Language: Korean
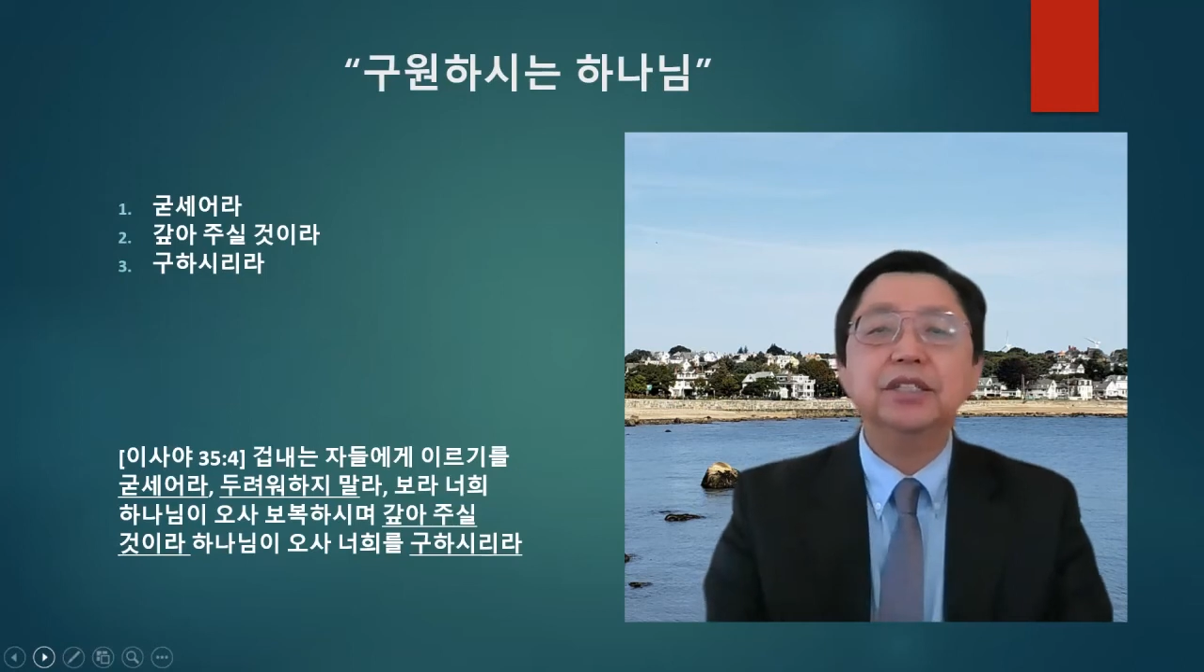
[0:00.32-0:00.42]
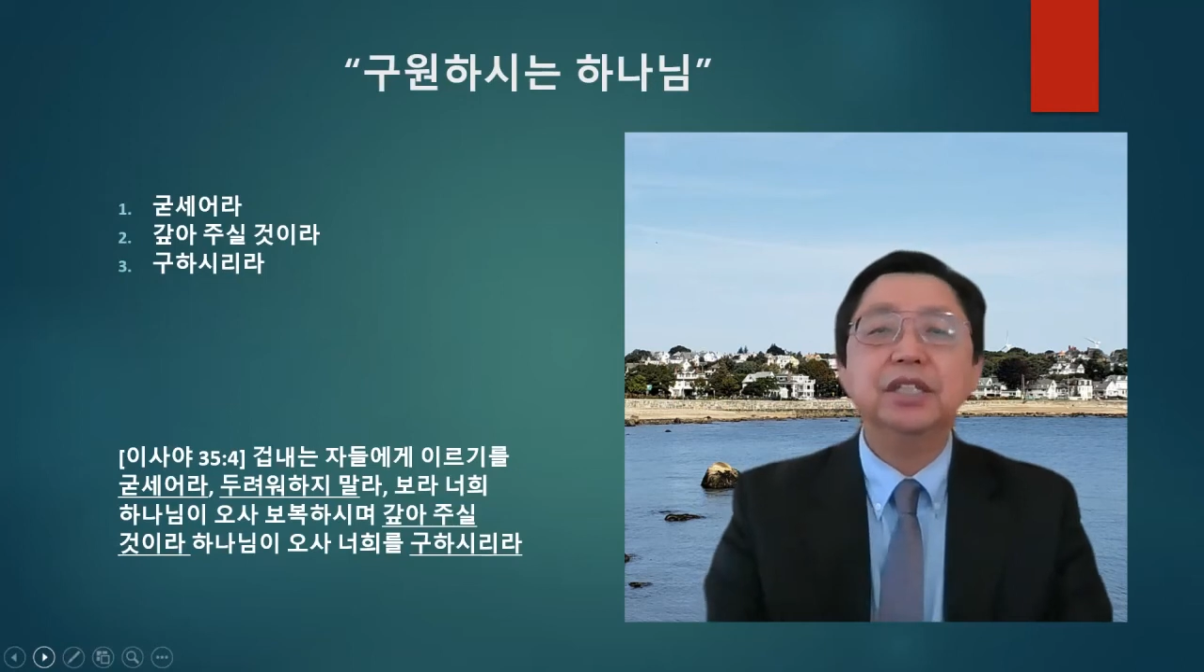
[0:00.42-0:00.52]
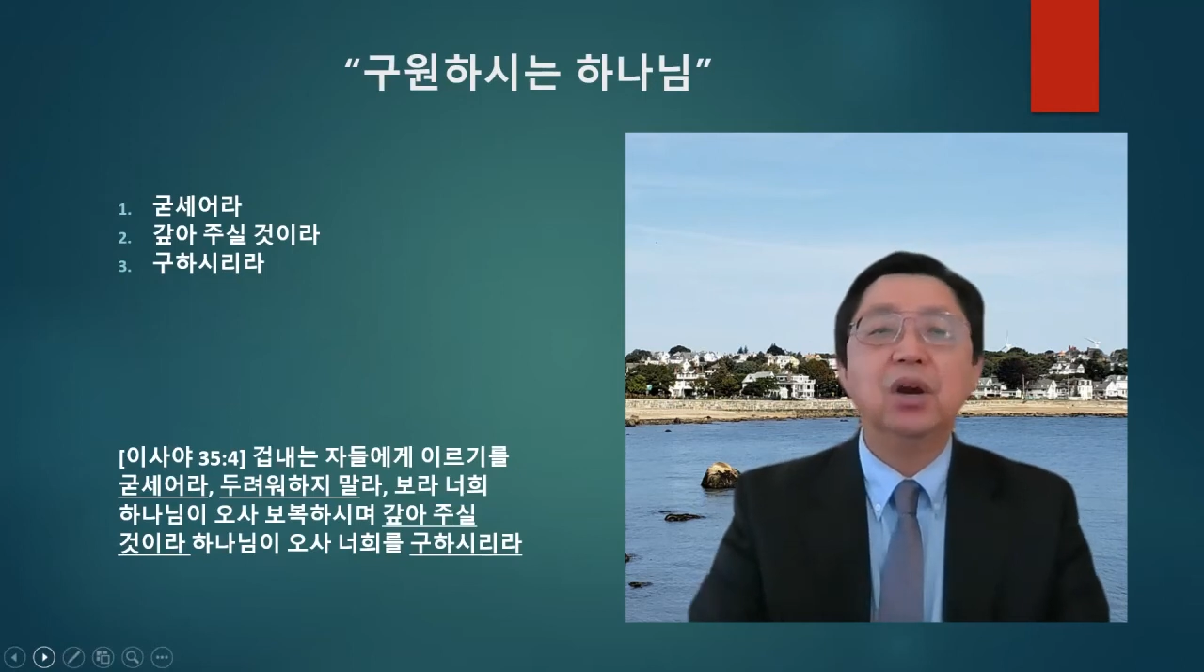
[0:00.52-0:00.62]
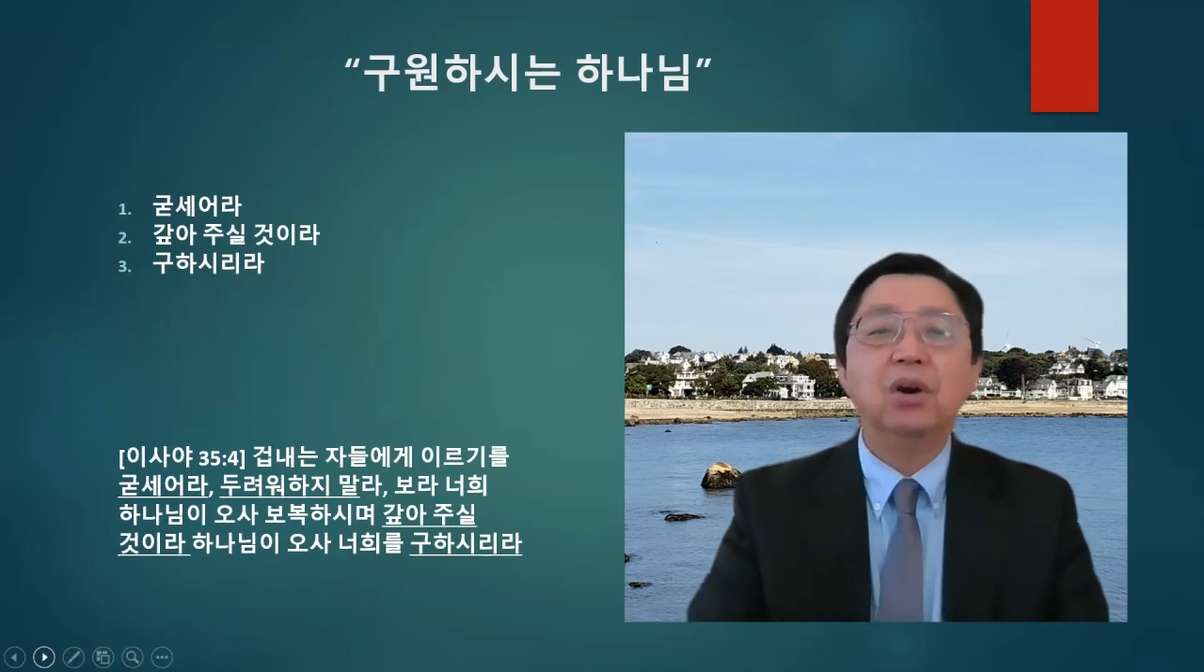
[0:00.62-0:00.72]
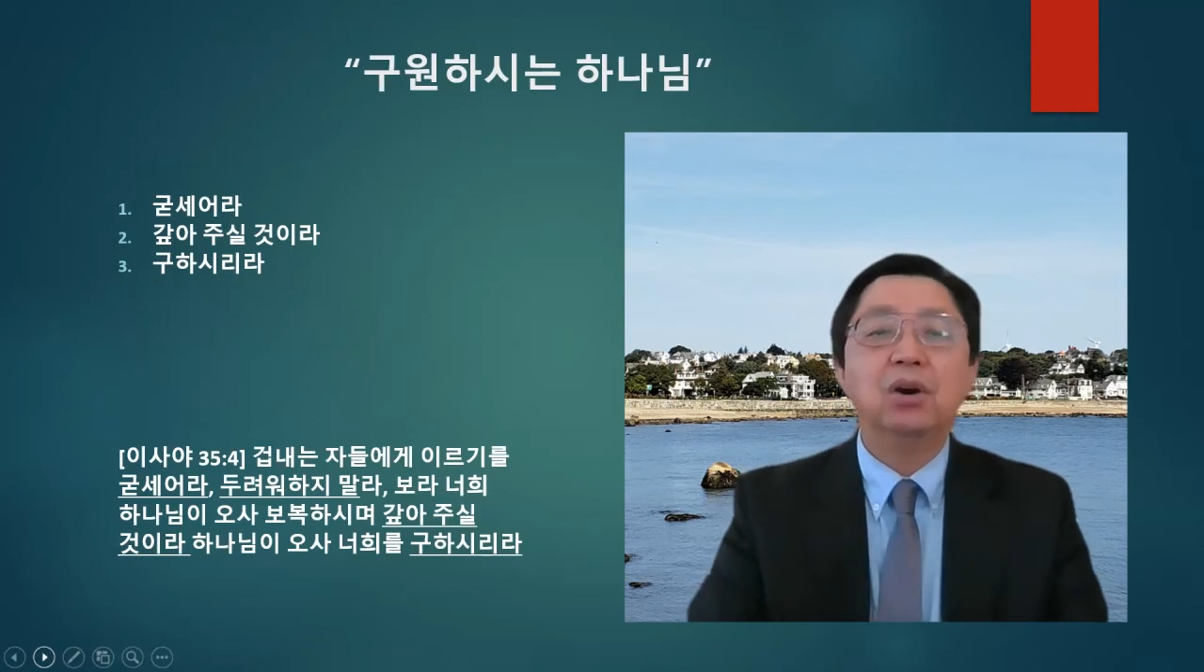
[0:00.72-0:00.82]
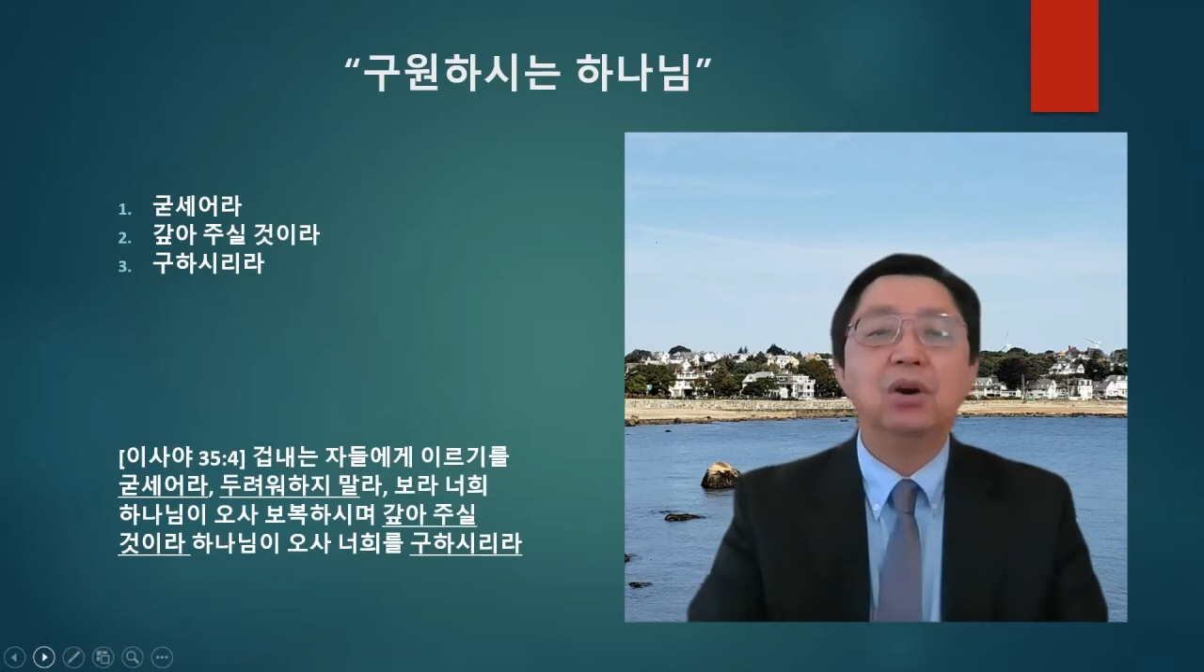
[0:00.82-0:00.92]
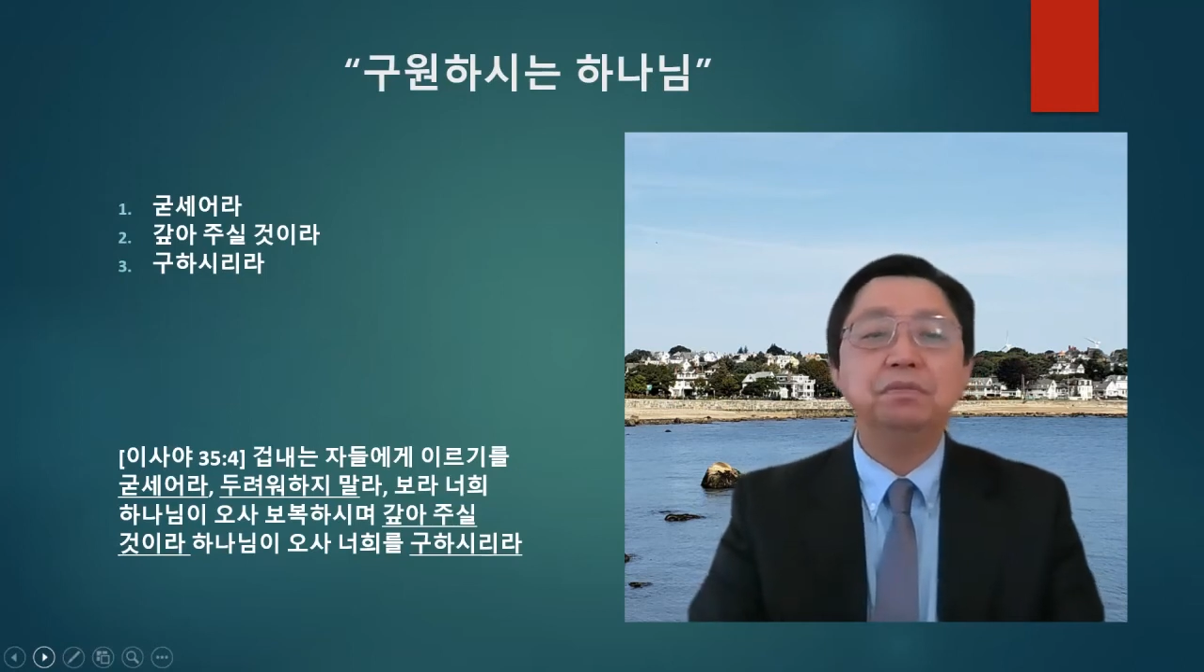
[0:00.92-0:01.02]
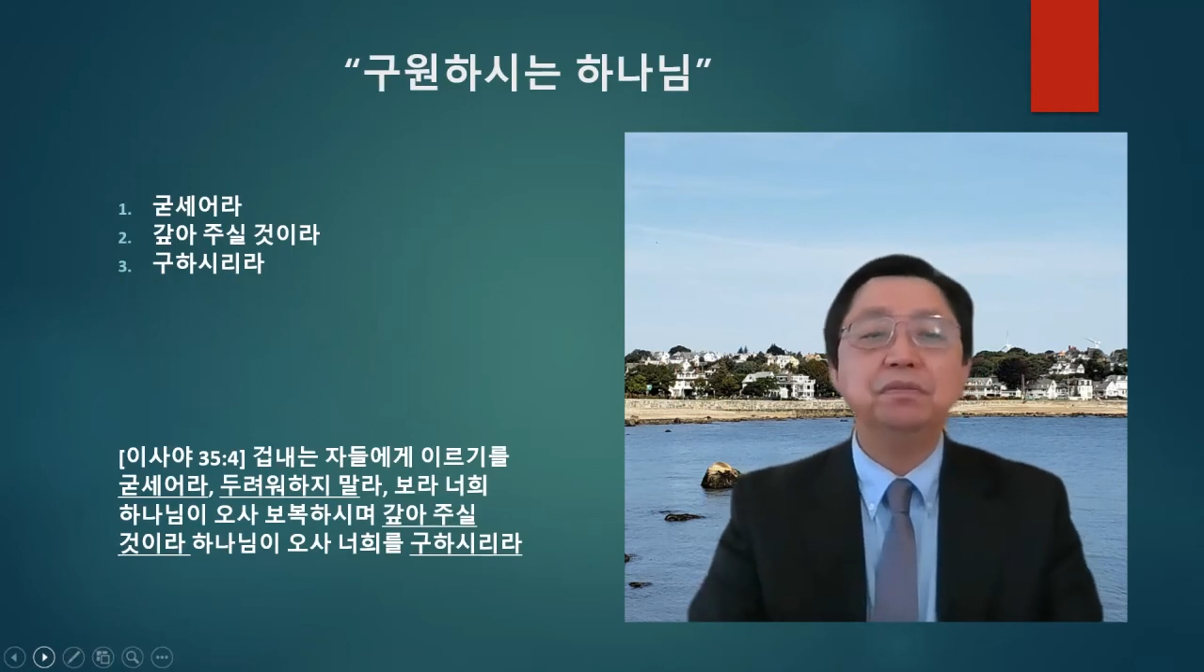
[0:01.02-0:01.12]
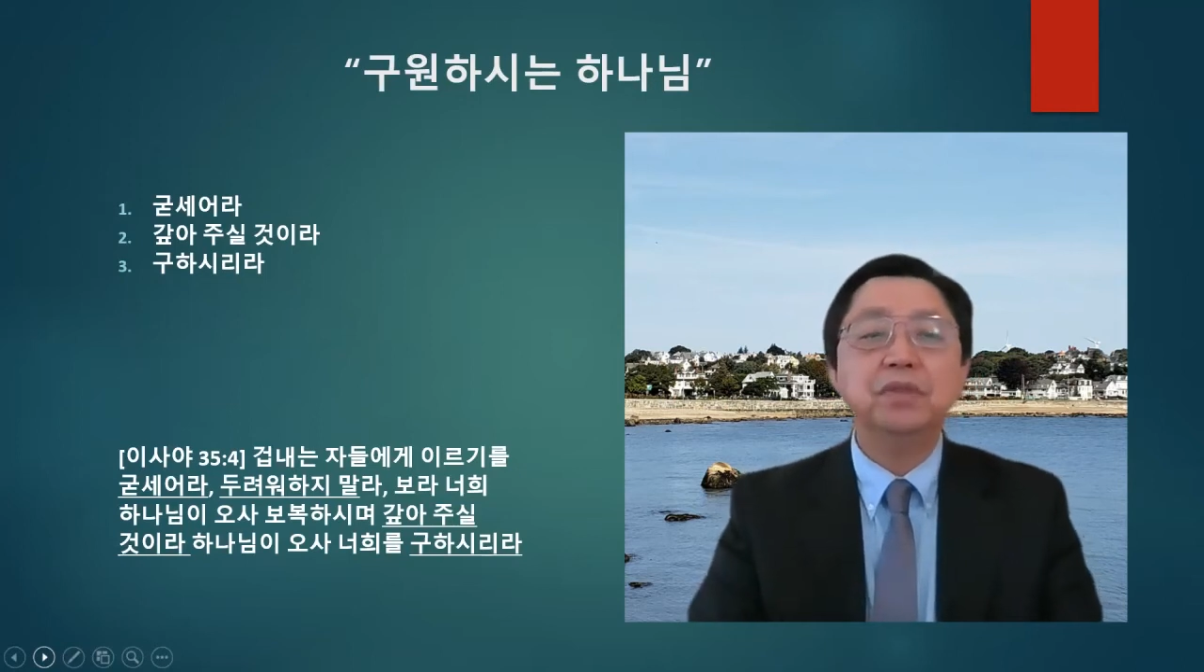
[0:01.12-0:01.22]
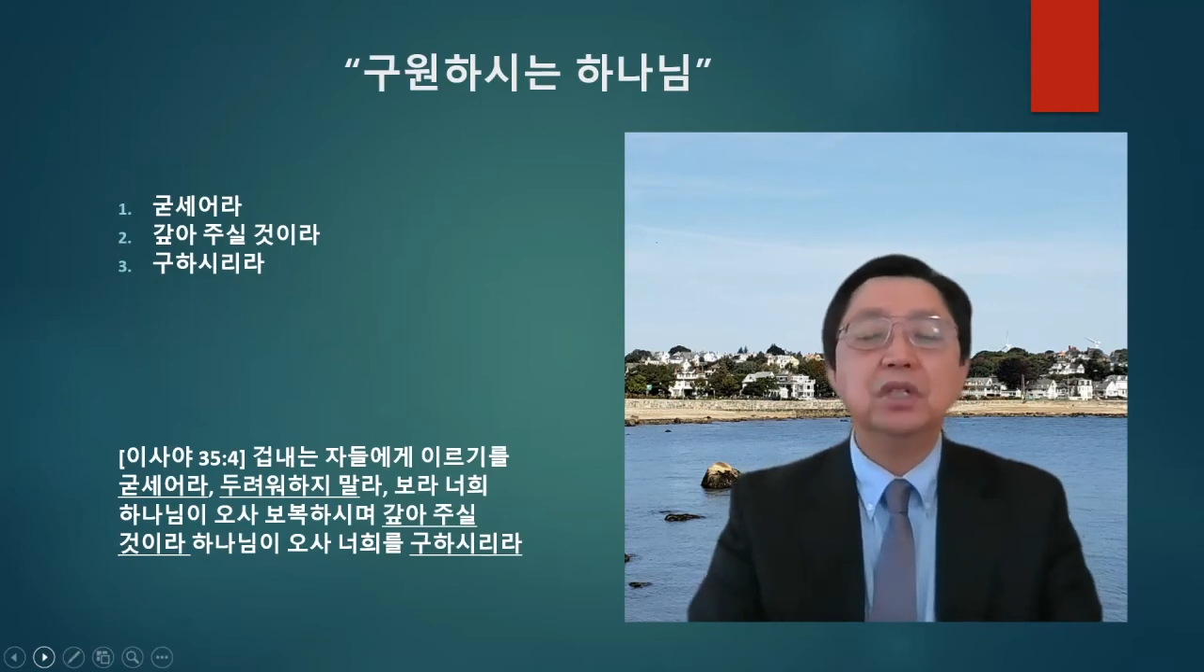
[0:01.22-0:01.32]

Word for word: 샬롬.